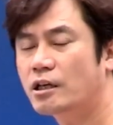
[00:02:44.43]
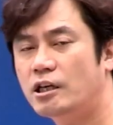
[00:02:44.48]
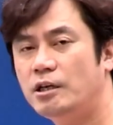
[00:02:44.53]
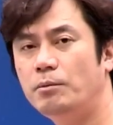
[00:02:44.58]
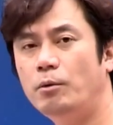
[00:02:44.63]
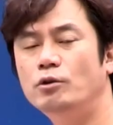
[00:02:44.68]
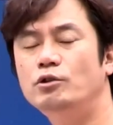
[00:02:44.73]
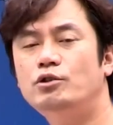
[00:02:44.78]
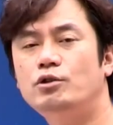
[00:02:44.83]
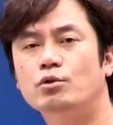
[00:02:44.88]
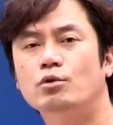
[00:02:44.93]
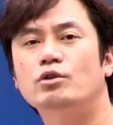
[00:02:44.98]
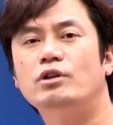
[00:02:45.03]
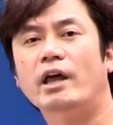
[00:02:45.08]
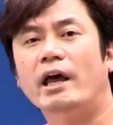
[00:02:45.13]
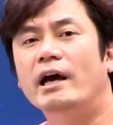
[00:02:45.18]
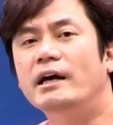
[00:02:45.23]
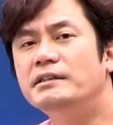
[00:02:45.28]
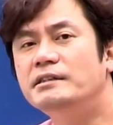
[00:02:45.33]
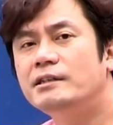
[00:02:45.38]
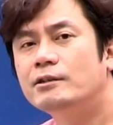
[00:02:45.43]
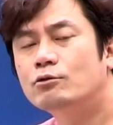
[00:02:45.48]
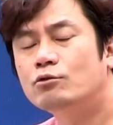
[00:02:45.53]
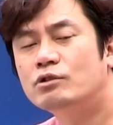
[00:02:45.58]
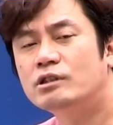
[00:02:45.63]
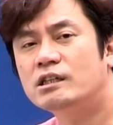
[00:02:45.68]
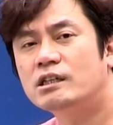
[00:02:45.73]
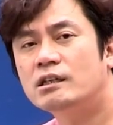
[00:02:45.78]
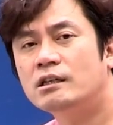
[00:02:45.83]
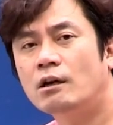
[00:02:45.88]
기본적으로
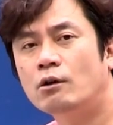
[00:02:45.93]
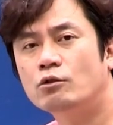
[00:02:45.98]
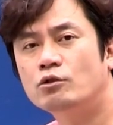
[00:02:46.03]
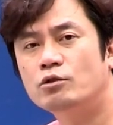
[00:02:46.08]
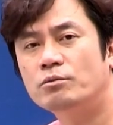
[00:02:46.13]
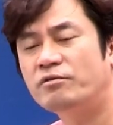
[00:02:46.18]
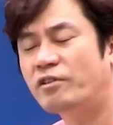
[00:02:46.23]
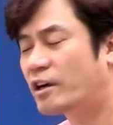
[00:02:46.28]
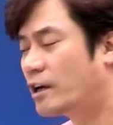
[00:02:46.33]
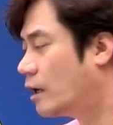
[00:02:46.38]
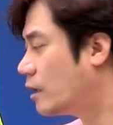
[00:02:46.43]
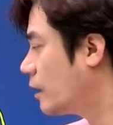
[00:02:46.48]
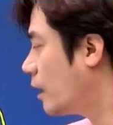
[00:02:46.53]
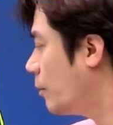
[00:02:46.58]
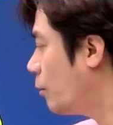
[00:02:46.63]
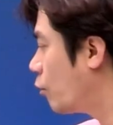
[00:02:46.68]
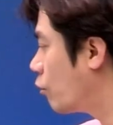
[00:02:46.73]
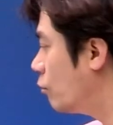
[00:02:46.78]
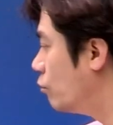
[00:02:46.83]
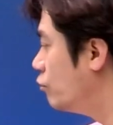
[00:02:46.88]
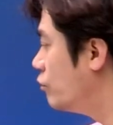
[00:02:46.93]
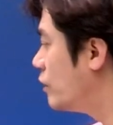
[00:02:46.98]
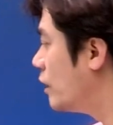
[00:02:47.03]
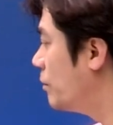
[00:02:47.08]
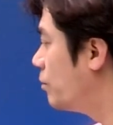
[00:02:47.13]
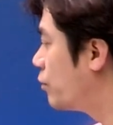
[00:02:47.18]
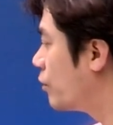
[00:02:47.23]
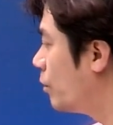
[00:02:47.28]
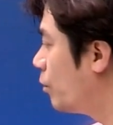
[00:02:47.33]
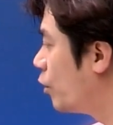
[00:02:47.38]
대한제국 시기라고 좀 생각을 해보고
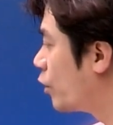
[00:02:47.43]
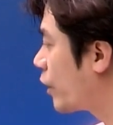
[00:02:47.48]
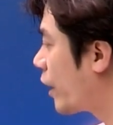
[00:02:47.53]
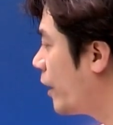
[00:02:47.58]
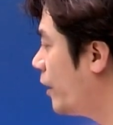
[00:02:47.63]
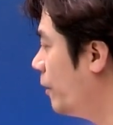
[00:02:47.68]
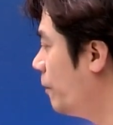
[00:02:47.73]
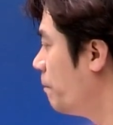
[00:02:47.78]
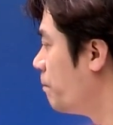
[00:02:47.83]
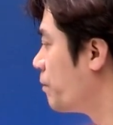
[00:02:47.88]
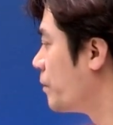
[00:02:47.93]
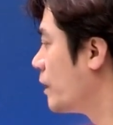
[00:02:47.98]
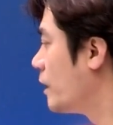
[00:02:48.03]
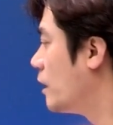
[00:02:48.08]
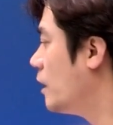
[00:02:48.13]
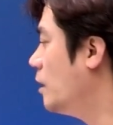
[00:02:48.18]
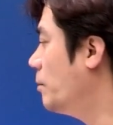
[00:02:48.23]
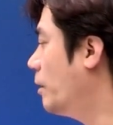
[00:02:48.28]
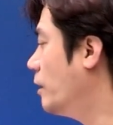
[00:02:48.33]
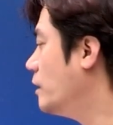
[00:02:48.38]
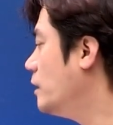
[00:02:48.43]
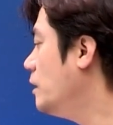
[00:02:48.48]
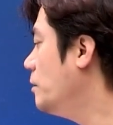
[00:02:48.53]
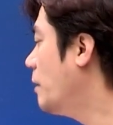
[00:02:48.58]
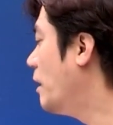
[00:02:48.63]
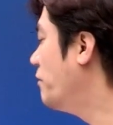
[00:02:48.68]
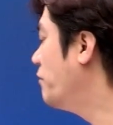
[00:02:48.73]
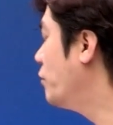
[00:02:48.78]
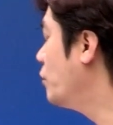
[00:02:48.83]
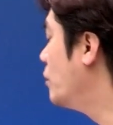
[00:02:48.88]
문제를 풀어볼게요. 1번
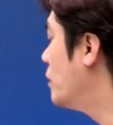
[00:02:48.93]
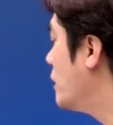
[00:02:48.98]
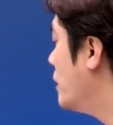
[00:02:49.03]
이만손